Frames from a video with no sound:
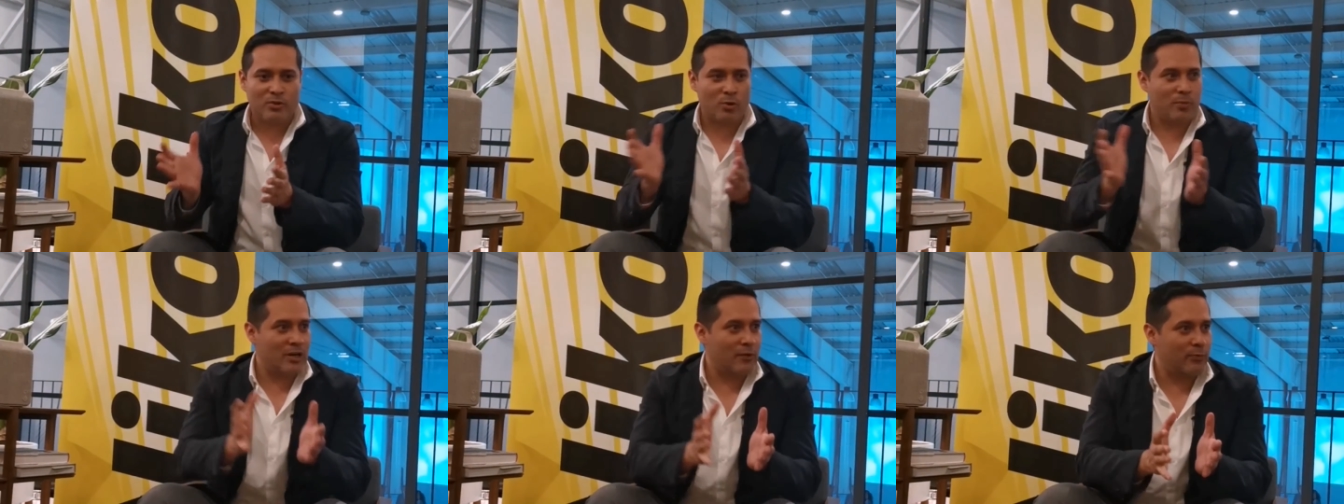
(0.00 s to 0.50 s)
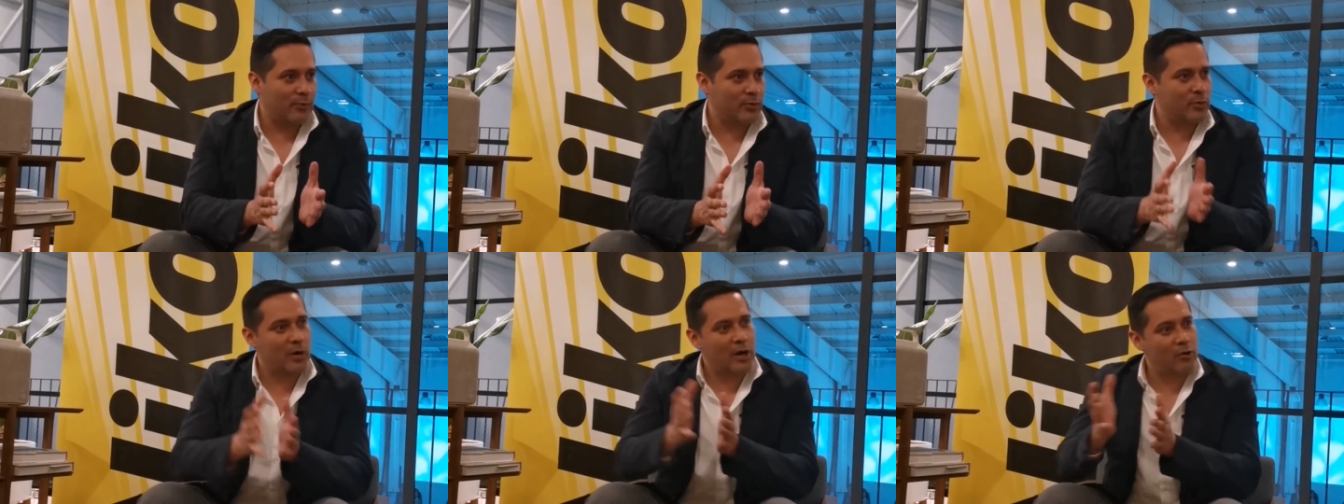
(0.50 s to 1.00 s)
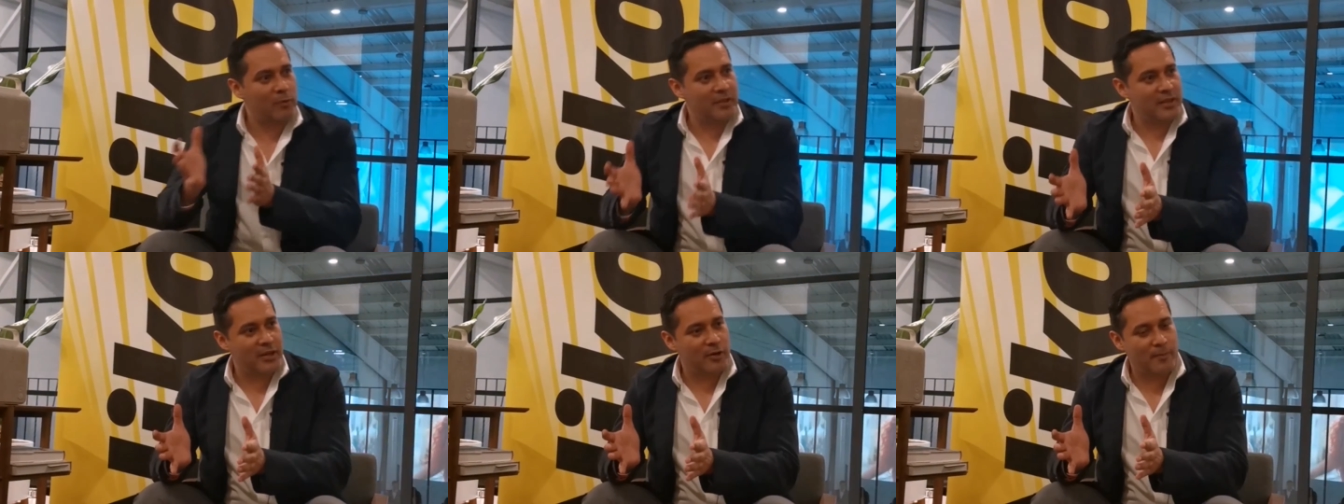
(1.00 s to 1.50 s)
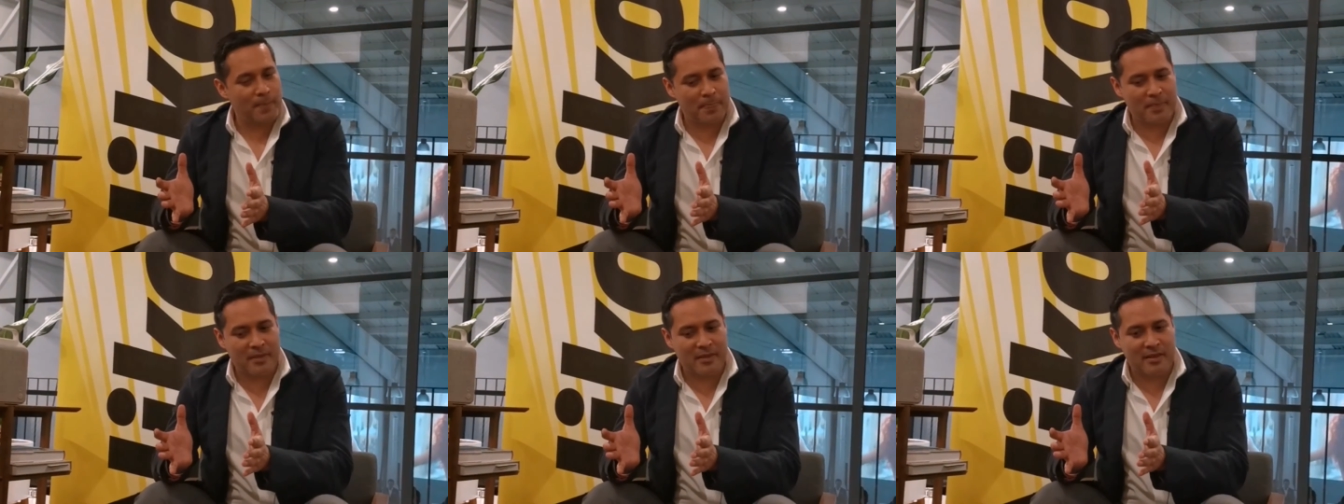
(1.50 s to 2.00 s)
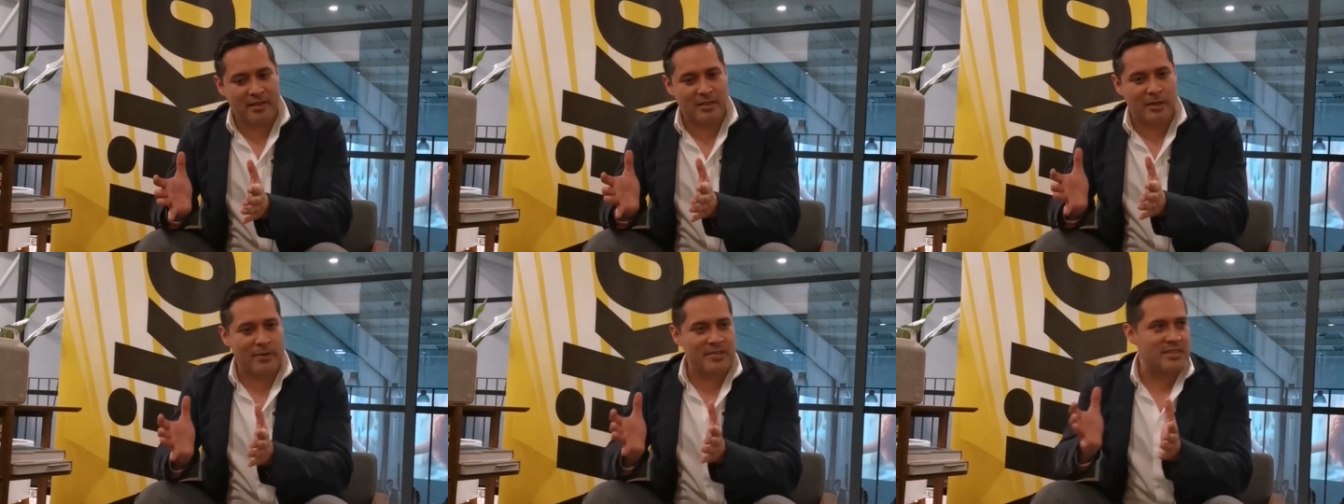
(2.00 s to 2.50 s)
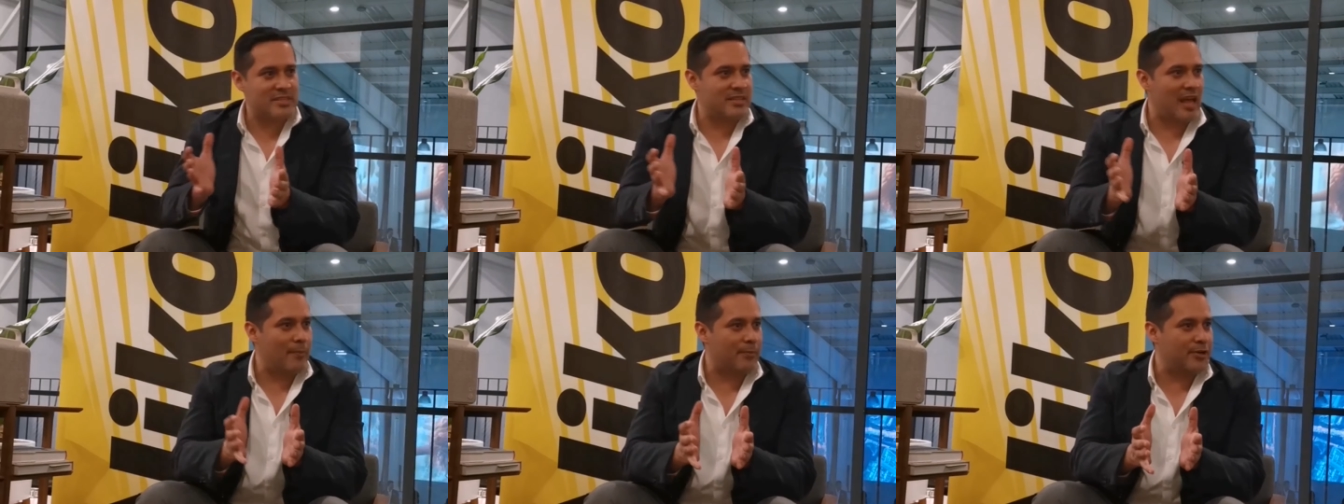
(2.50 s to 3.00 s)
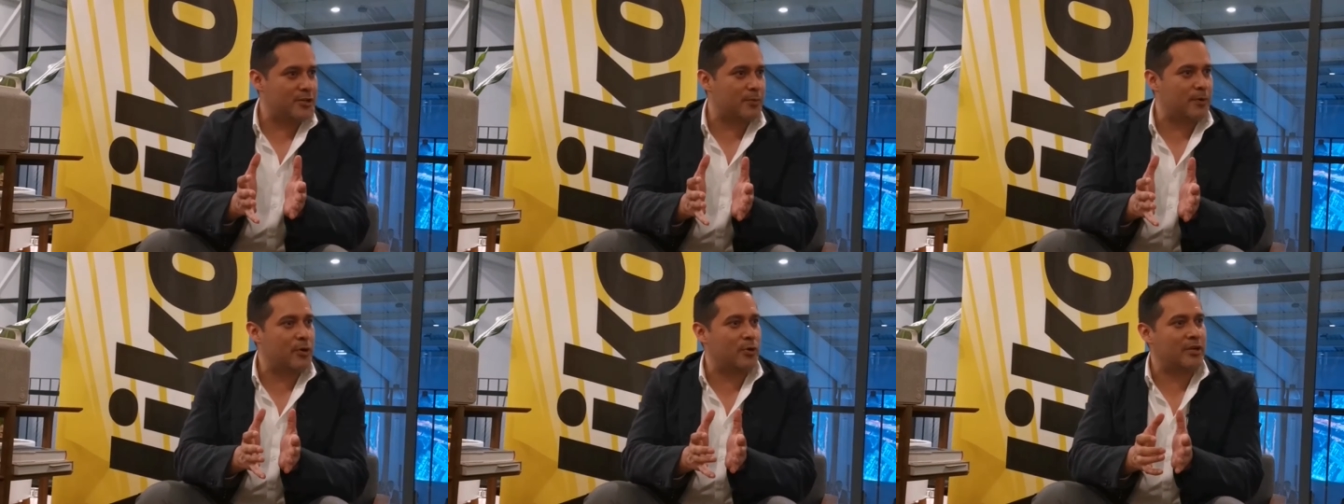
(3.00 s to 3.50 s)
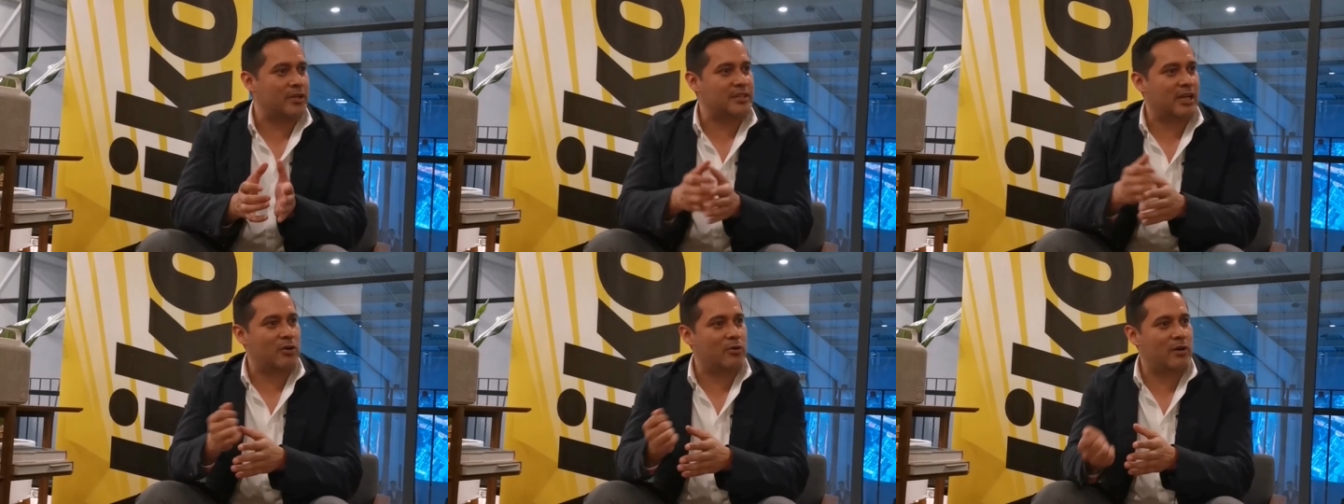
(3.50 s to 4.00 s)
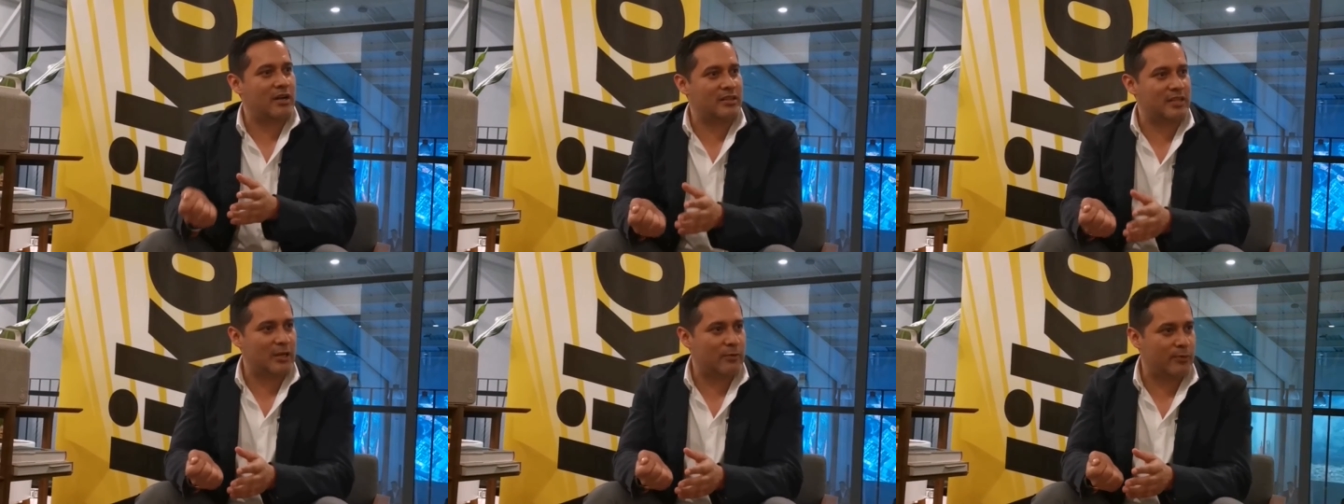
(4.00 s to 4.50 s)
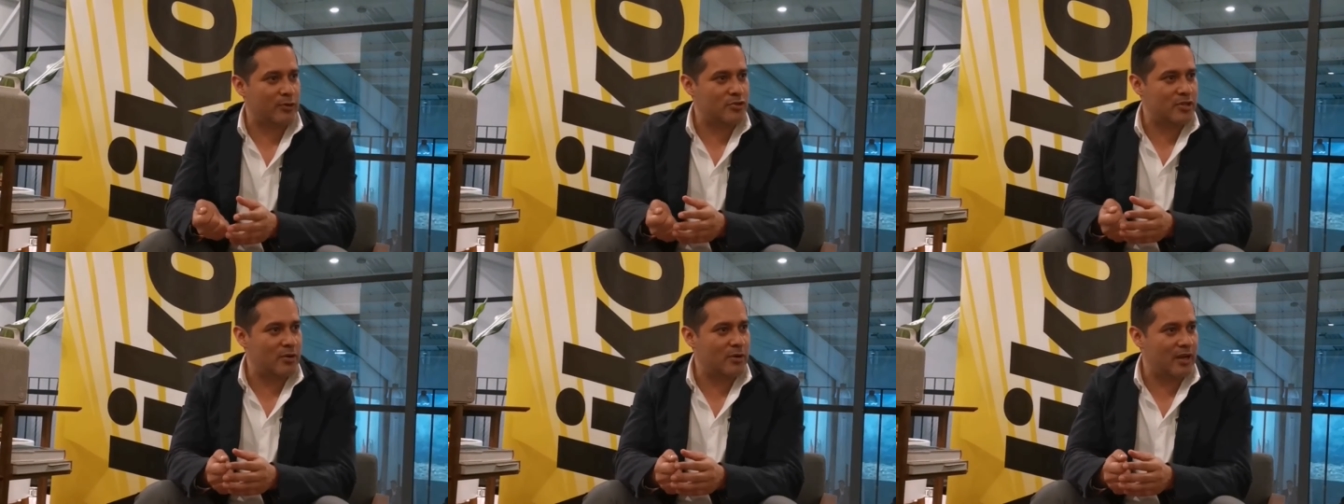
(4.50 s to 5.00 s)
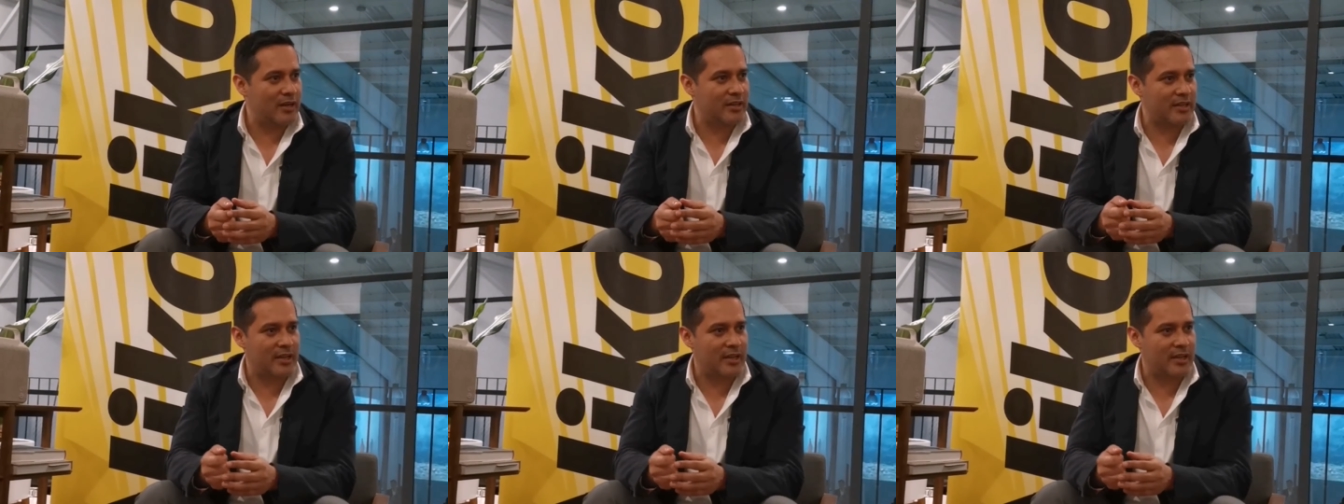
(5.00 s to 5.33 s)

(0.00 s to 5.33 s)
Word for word: tomo la foto, hago el video, y a través de SnapBridge puedo conectarlo al teléfono celular,